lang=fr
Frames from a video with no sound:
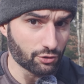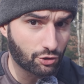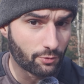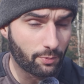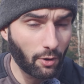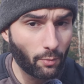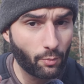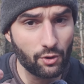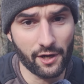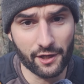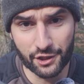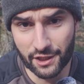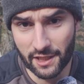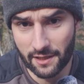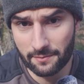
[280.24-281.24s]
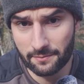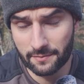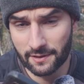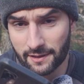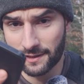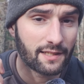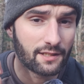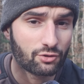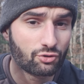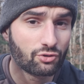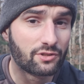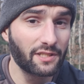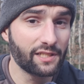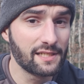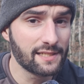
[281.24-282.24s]
je prends mon AGM et
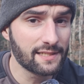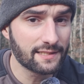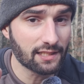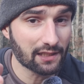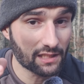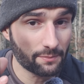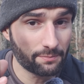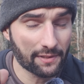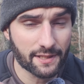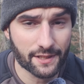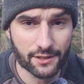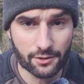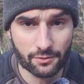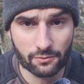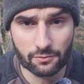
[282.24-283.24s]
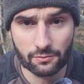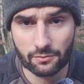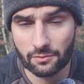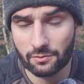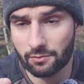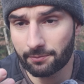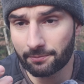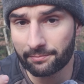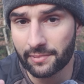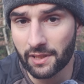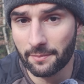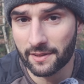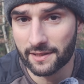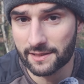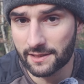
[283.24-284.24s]
j'utilise des applications
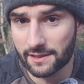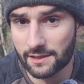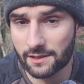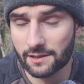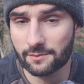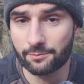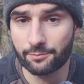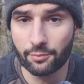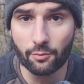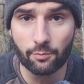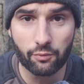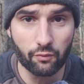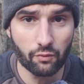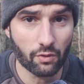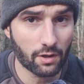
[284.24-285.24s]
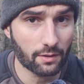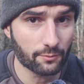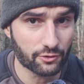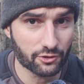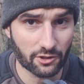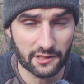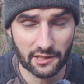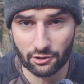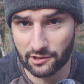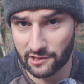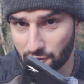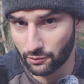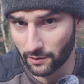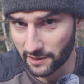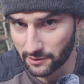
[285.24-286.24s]
bien précise pour pouvoir me sortir de
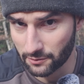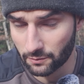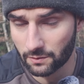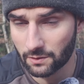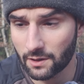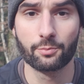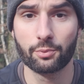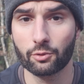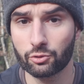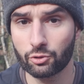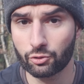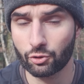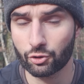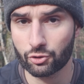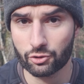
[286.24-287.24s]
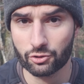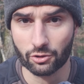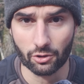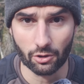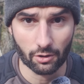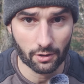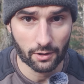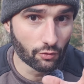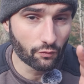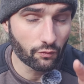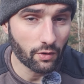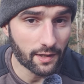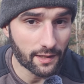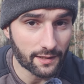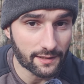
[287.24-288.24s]
situation ou pour d'autres choses encore. Donc
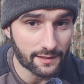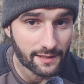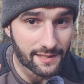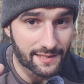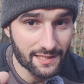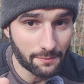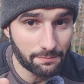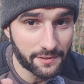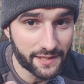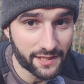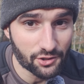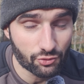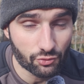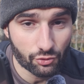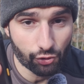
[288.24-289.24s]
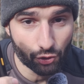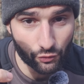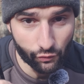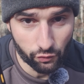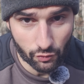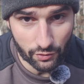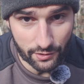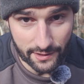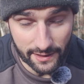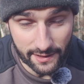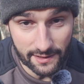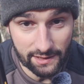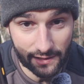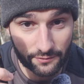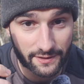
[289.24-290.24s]
voilà les applications que je vous
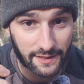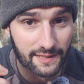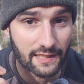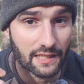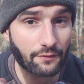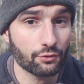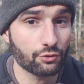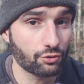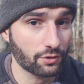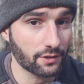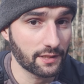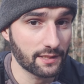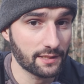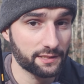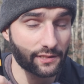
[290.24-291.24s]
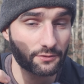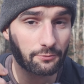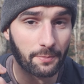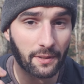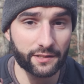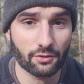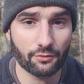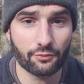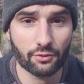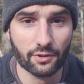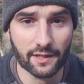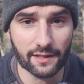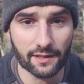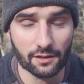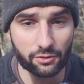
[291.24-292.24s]
conseille si vous êtes un aventurier, si vous partez en
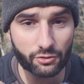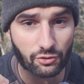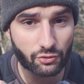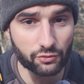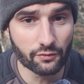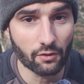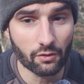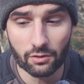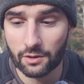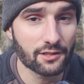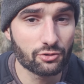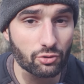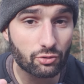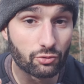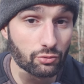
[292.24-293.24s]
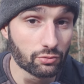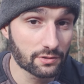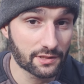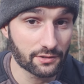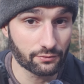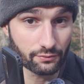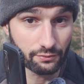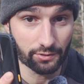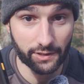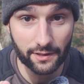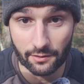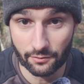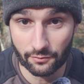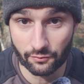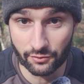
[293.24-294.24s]
forêt euh, souvent et surtout si vous
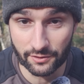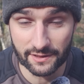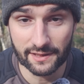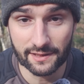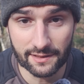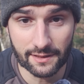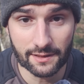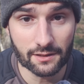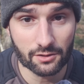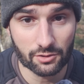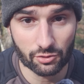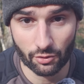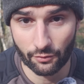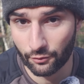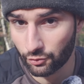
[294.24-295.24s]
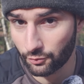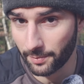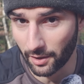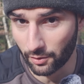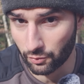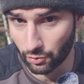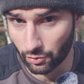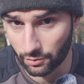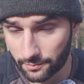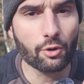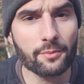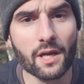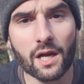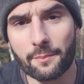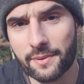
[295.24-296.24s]
voulez vous aider dans vos parcours.
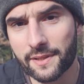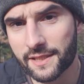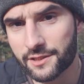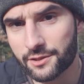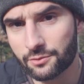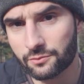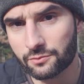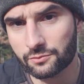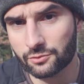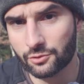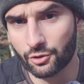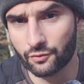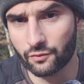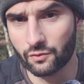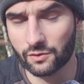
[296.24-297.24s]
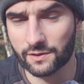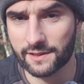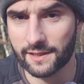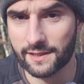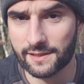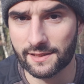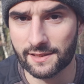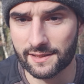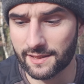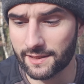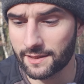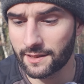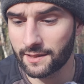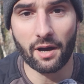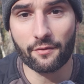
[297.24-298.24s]
Première application que je vous conseille,
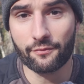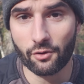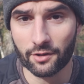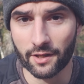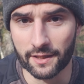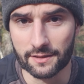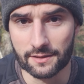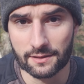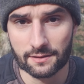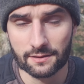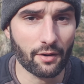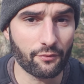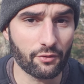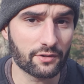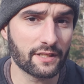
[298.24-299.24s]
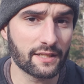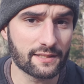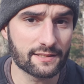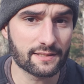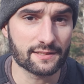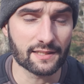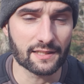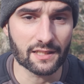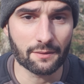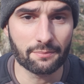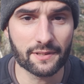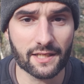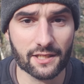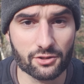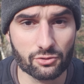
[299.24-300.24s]
c'est Park 4 Night. Park 4 Night, c'est une
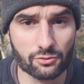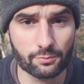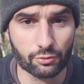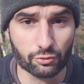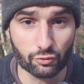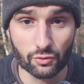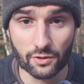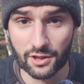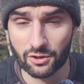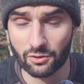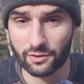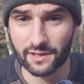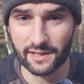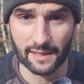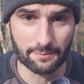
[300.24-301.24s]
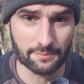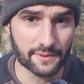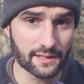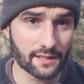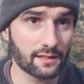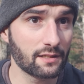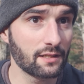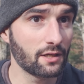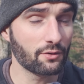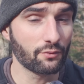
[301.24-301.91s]
application pour tous les gens qui aiment bien